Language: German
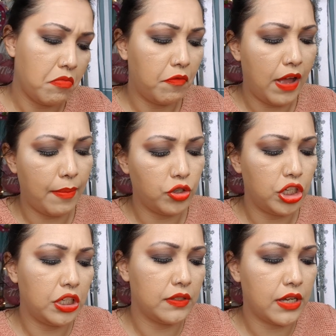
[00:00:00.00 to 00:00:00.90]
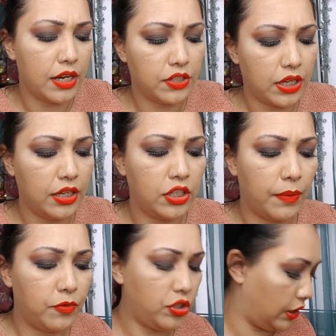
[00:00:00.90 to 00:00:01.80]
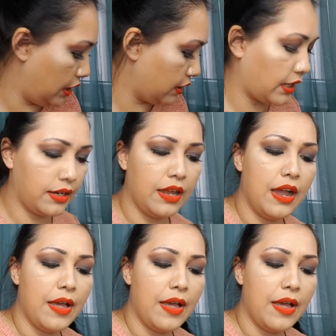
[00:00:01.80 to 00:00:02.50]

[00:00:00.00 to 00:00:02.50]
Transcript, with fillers: Farbe steht jetzt gar nicht dran. Ich glaube, das steht hier dran.